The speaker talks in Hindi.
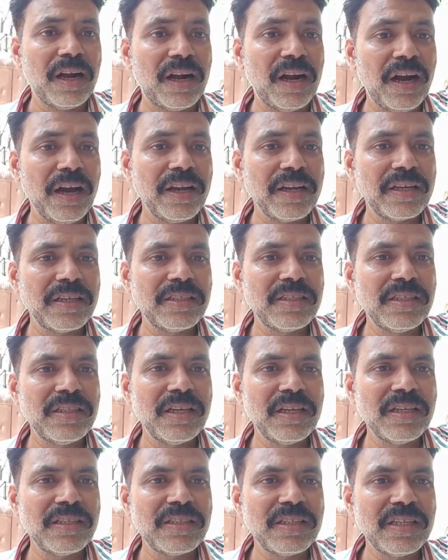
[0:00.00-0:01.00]
कायर की
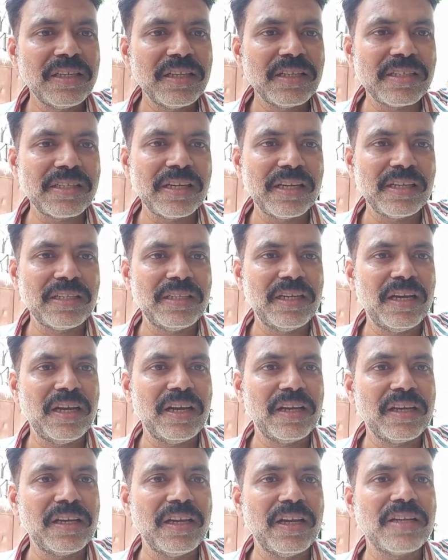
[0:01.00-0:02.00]
ज़िंदगी जीने से अच्छा
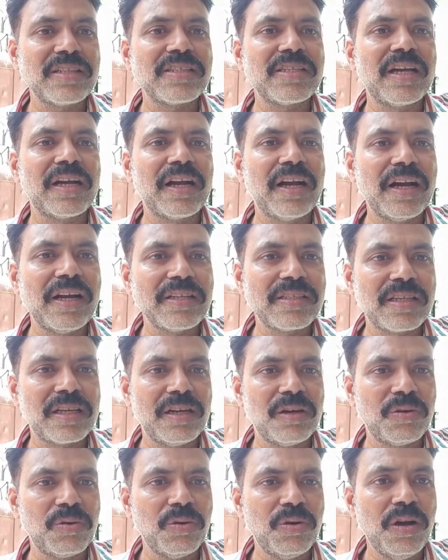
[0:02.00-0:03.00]
है कि यार संघर्ष
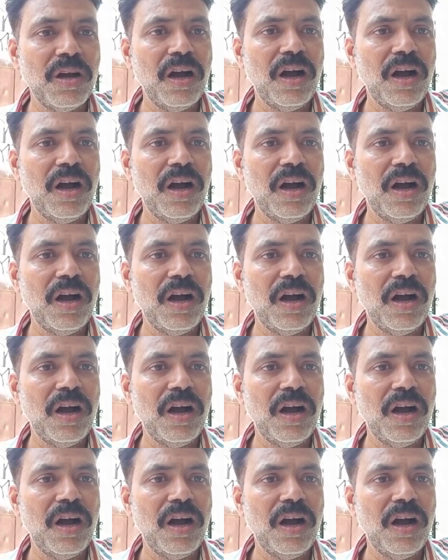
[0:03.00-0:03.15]
करो